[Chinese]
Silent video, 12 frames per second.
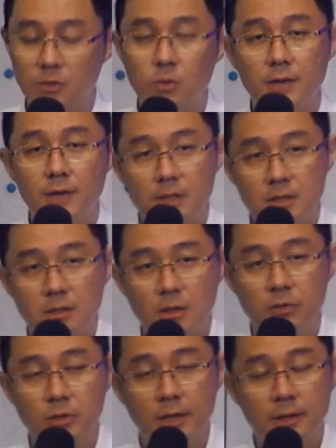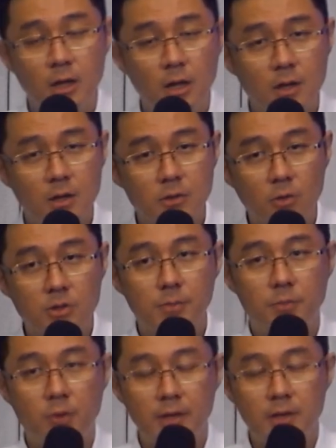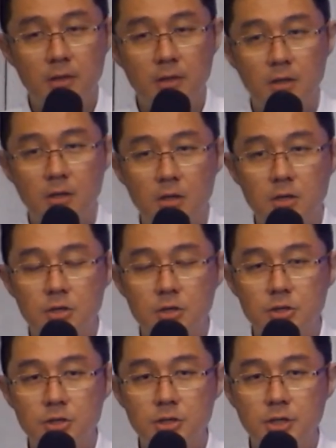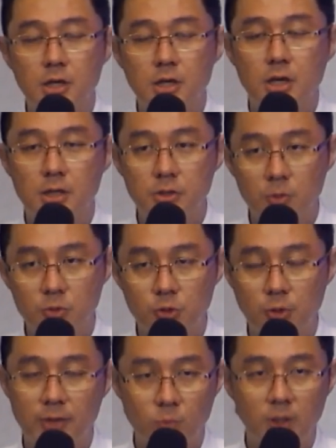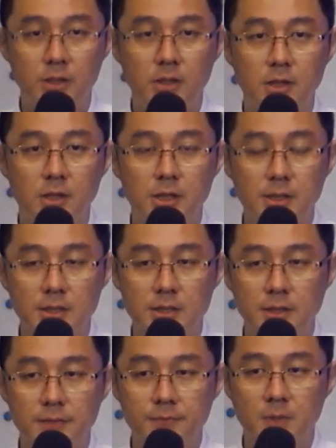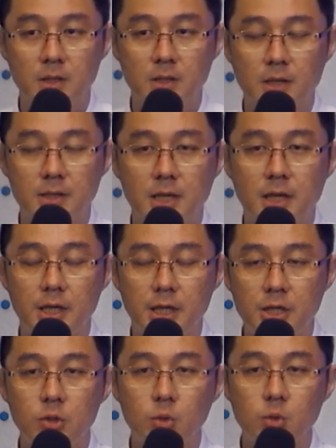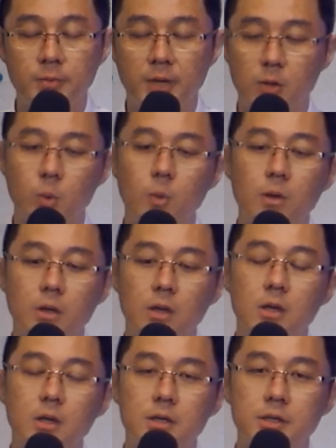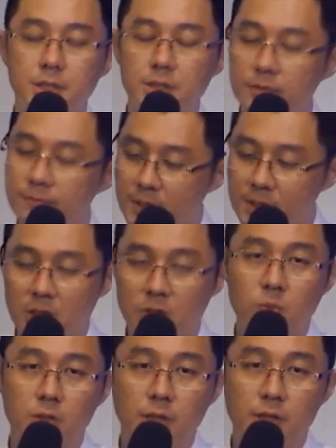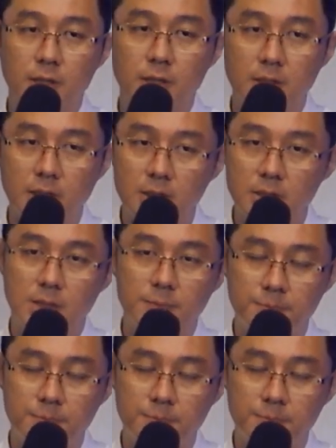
后来发现到，原来 Doctor Brand 呢是一个很有权威的一个医生，他在印度、美国行医非常多年，他特